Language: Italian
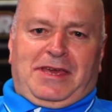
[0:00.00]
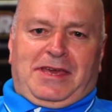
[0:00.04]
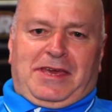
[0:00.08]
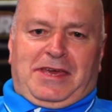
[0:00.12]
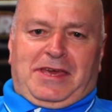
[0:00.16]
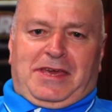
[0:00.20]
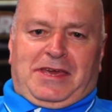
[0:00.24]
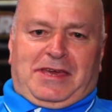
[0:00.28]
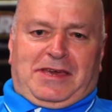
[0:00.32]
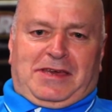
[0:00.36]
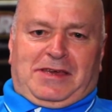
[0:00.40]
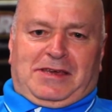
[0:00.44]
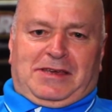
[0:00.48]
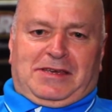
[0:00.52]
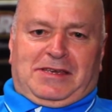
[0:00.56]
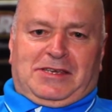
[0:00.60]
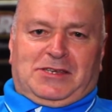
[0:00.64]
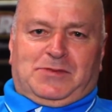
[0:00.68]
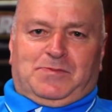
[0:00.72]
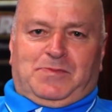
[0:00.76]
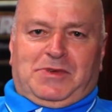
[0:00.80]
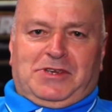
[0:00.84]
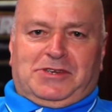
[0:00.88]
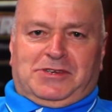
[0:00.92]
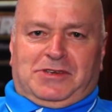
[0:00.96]
e
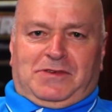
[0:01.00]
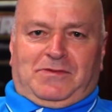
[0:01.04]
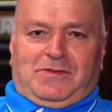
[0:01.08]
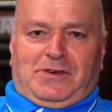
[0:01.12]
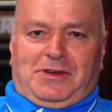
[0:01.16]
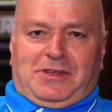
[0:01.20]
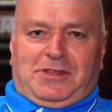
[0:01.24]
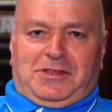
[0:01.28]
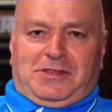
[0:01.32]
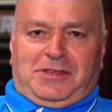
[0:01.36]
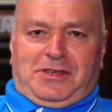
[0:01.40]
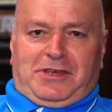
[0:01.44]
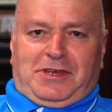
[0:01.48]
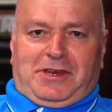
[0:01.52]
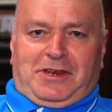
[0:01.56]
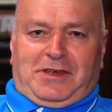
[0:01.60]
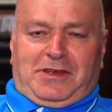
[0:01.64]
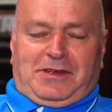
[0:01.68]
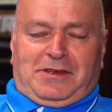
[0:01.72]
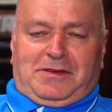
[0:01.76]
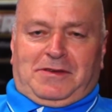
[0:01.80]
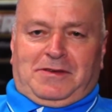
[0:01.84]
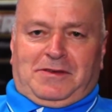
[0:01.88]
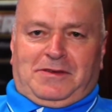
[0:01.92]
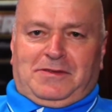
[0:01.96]
spesso e
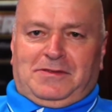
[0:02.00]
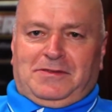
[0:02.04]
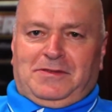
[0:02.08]
volentieri